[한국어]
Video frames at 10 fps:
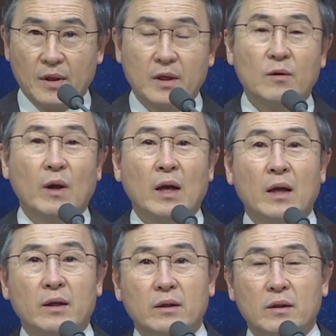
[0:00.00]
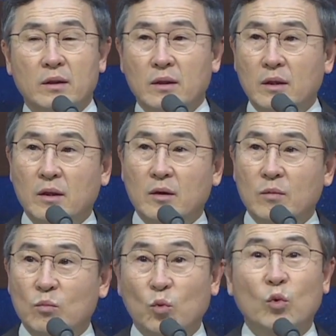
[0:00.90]
이 환란을
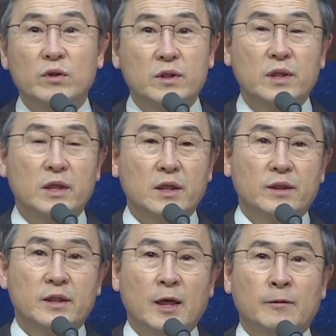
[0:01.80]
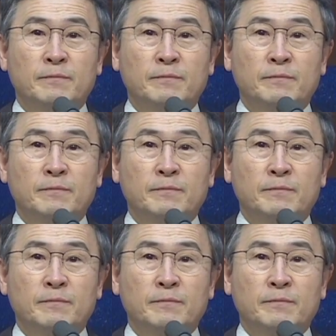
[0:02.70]
무엇이 이기느냐?